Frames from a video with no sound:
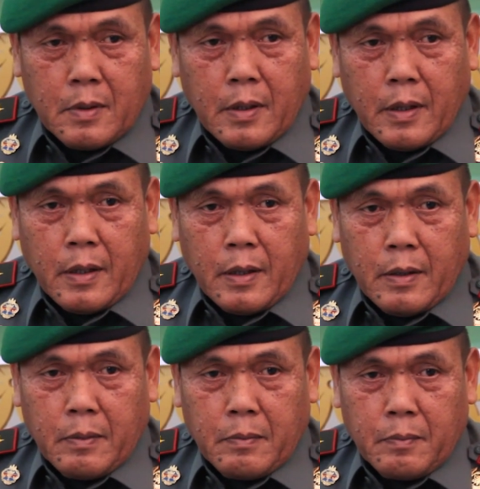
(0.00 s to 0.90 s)

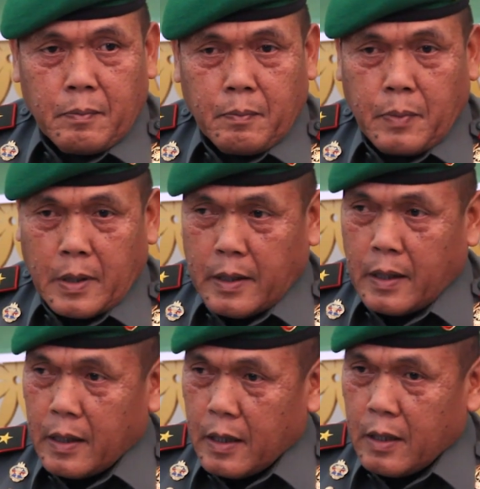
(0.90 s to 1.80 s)

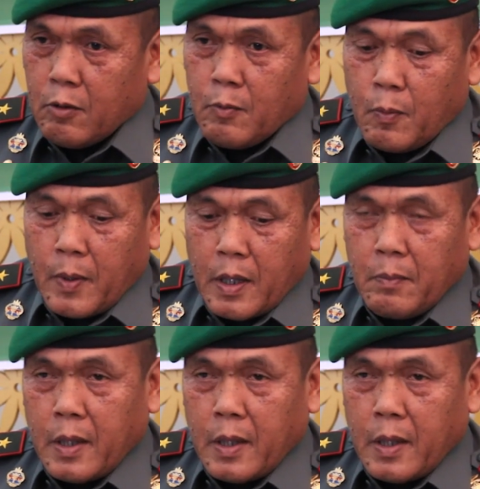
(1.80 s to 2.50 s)
diperkirakan itu merupakan